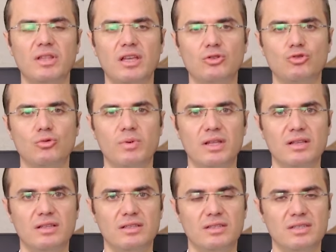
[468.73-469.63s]

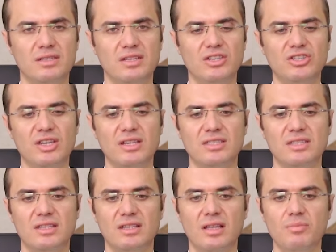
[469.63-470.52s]
tecrübesinin
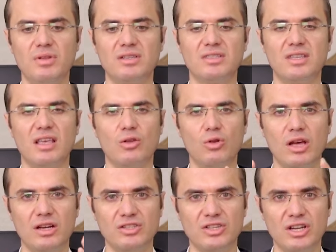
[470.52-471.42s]
içerisinde bir seküler